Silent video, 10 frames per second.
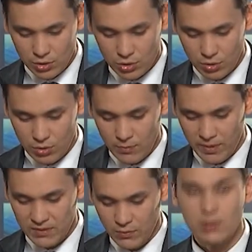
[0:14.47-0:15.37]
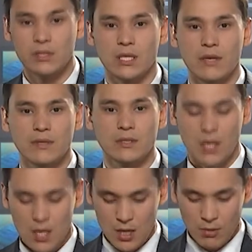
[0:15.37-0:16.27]
что не позволило заявиться
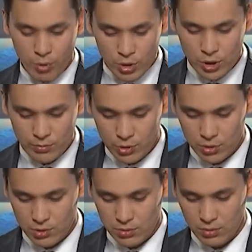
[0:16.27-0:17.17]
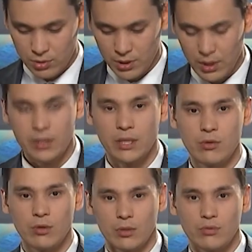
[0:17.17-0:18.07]
большему числу жителей
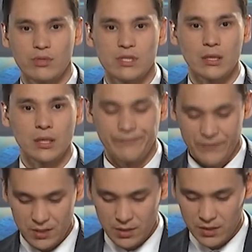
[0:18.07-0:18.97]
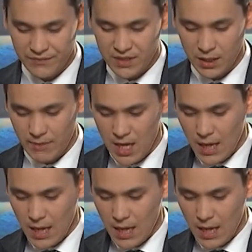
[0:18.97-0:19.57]
региона, ну и страны, естественно, в целом.